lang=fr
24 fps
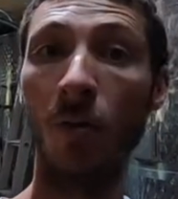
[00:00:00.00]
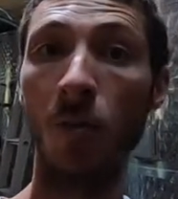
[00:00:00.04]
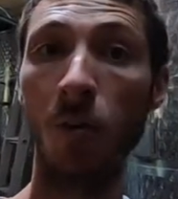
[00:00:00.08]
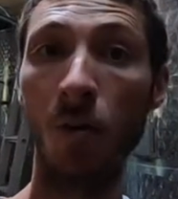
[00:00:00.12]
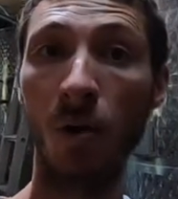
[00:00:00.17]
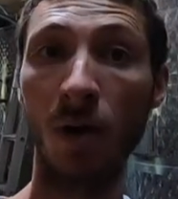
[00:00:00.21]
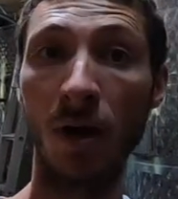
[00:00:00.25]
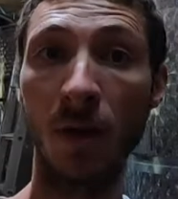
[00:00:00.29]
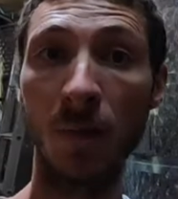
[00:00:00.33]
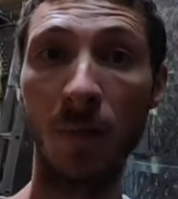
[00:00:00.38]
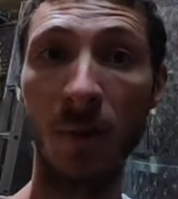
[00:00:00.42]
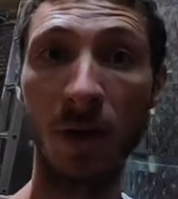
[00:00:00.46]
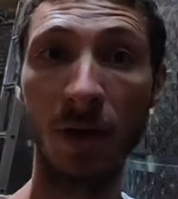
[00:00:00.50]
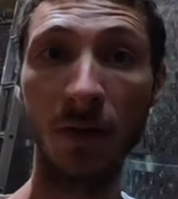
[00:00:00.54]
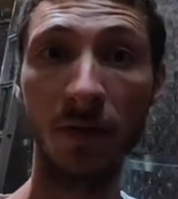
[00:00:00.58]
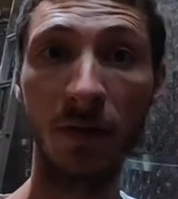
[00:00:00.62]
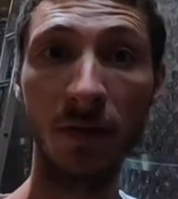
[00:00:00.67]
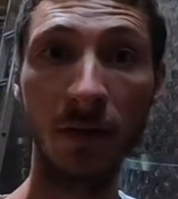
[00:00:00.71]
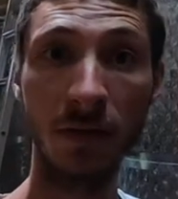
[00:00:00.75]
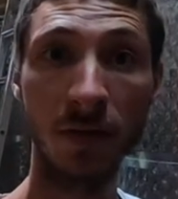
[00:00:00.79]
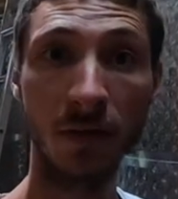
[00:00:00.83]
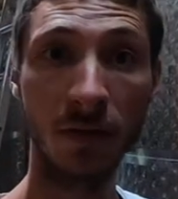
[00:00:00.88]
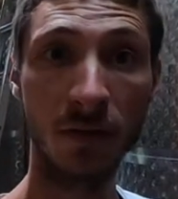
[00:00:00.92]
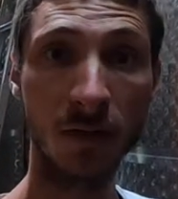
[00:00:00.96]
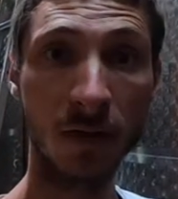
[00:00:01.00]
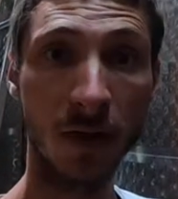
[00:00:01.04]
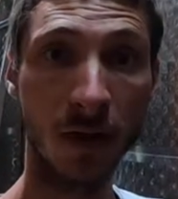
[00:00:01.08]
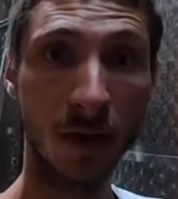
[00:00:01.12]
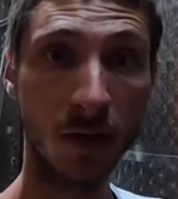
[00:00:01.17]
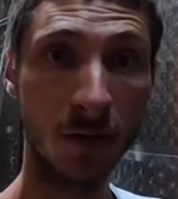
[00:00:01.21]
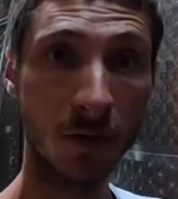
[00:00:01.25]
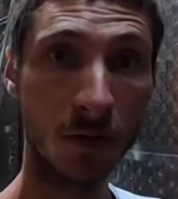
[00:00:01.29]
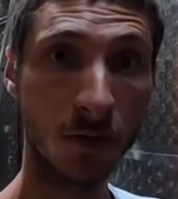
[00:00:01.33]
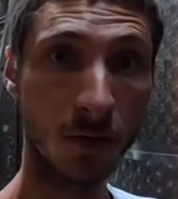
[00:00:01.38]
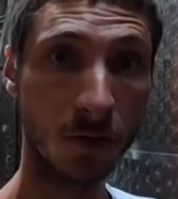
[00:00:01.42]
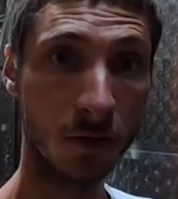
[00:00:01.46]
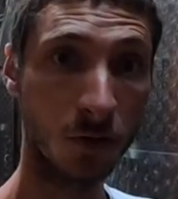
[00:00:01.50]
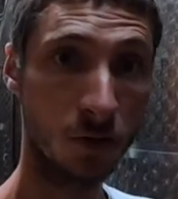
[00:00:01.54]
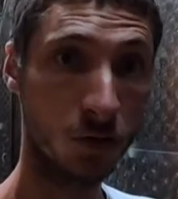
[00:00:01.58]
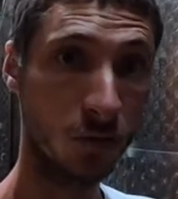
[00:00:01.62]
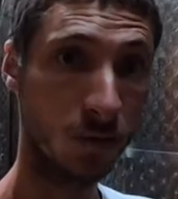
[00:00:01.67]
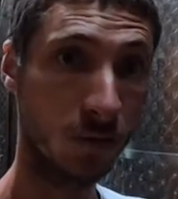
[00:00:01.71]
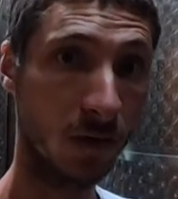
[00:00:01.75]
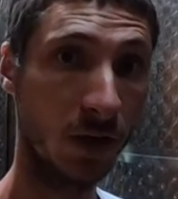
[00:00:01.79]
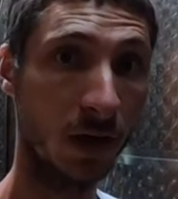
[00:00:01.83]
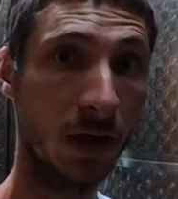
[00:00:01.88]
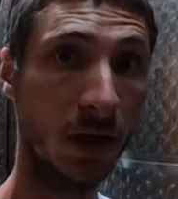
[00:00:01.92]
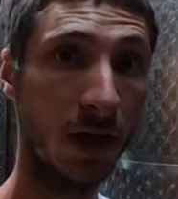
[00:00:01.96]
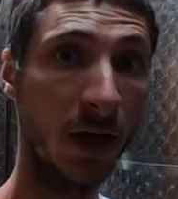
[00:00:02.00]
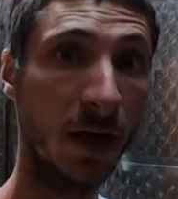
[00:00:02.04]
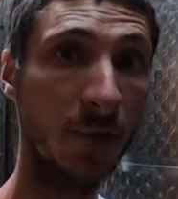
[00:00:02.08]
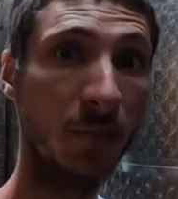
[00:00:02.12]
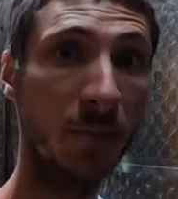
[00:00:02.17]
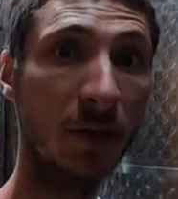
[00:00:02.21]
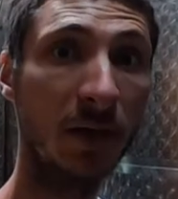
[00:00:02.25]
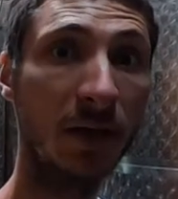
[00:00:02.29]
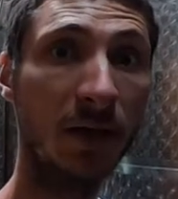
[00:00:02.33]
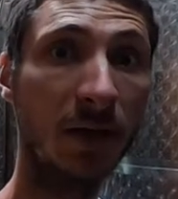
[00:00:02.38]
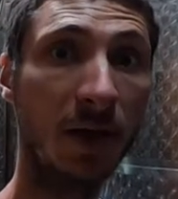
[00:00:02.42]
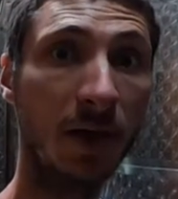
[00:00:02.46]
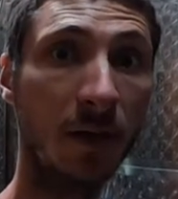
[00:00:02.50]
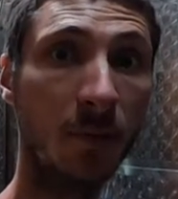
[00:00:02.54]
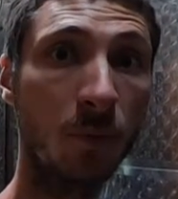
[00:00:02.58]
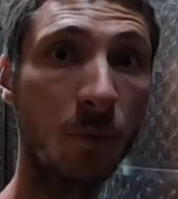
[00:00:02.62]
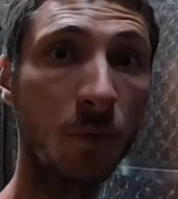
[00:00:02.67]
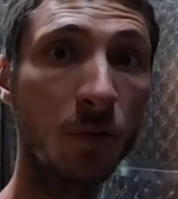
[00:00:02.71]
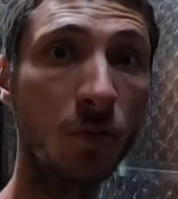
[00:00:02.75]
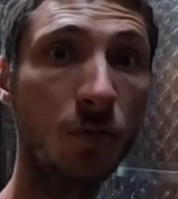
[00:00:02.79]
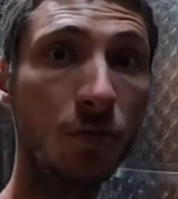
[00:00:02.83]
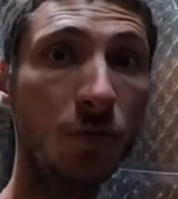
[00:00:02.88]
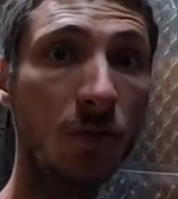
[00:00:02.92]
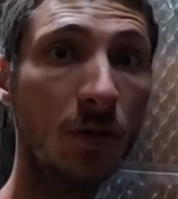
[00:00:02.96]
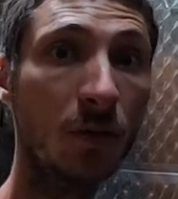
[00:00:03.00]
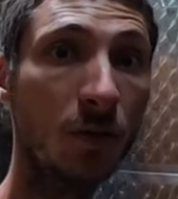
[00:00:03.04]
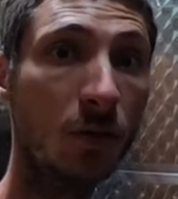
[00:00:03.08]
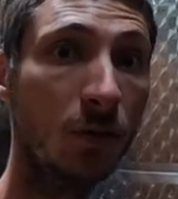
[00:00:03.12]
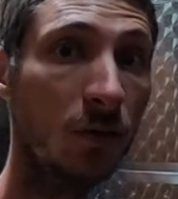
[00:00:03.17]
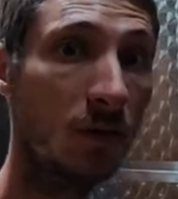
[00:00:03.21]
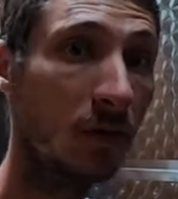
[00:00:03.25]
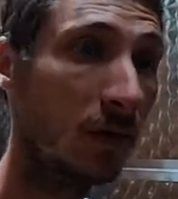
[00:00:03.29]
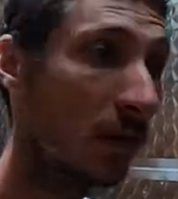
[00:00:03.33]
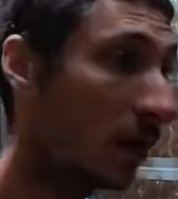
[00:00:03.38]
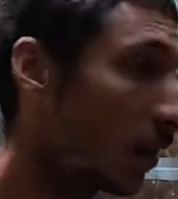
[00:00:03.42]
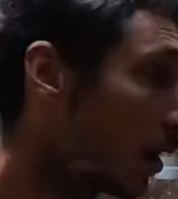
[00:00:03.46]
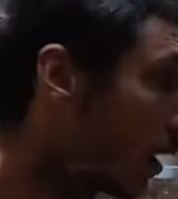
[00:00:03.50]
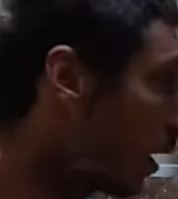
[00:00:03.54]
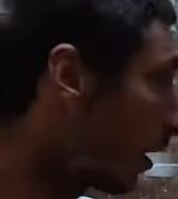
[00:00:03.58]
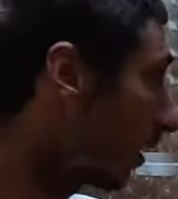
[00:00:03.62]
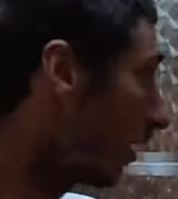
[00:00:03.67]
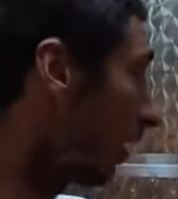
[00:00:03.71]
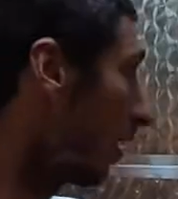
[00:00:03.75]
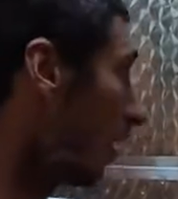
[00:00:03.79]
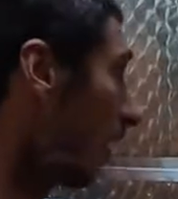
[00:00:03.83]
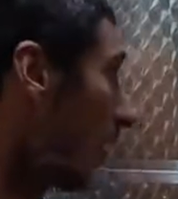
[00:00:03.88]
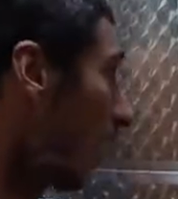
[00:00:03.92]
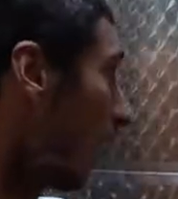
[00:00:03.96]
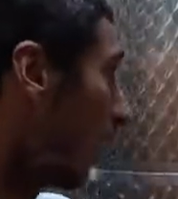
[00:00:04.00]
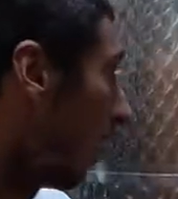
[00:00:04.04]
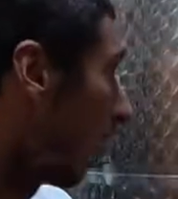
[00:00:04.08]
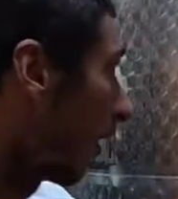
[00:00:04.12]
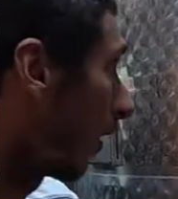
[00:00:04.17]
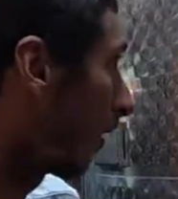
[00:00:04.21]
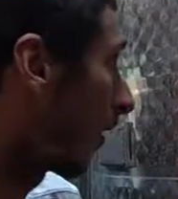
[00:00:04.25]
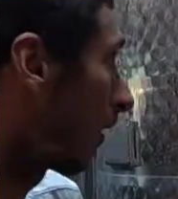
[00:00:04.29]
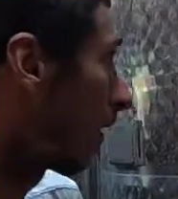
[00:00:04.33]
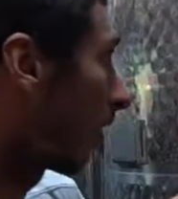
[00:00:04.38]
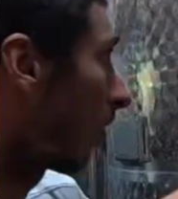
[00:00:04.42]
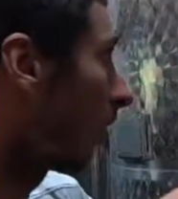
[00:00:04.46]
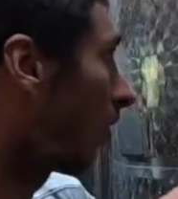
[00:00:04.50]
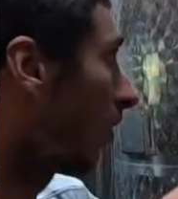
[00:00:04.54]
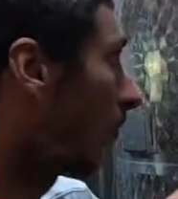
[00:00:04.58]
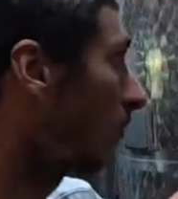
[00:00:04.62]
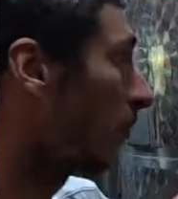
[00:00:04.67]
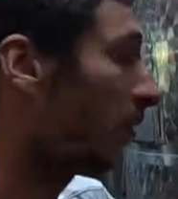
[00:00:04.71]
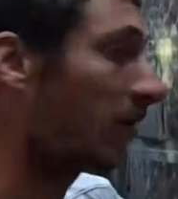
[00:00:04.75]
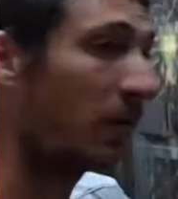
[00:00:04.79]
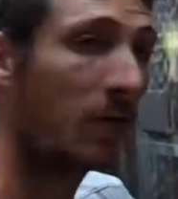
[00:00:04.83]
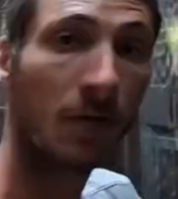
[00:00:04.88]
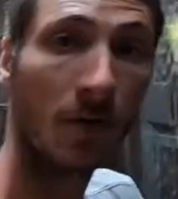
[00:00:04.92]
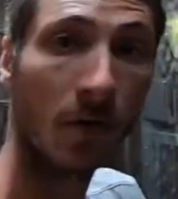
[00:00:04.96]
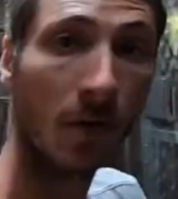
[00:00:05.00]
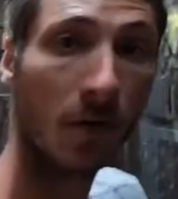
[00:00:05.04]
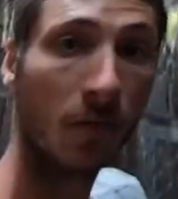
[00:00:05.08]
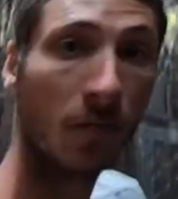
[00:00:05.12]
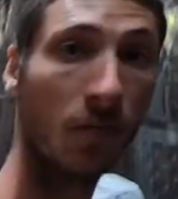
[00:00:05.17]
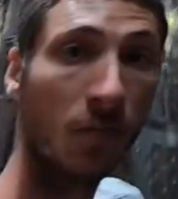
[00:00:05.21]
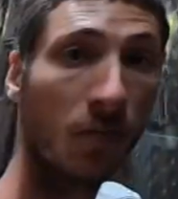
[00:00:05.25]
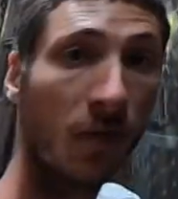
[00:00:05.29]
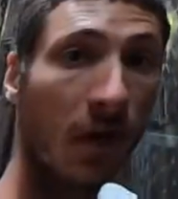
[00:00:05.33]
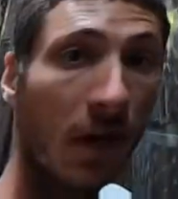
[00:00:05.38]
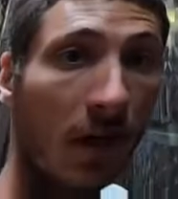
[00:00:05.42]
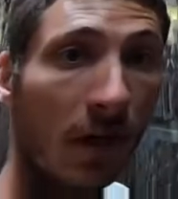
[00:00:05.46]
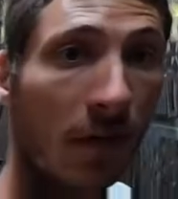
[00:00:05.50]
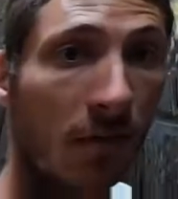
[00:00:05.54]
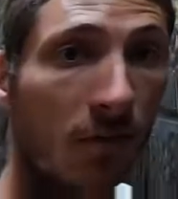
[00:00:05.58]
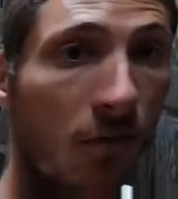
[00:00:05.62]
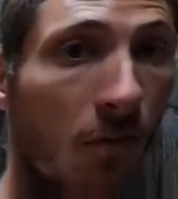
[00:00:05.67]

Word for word: Pour la partie extérieure, je vais appliquer un produit aussi euh, parce que vous allez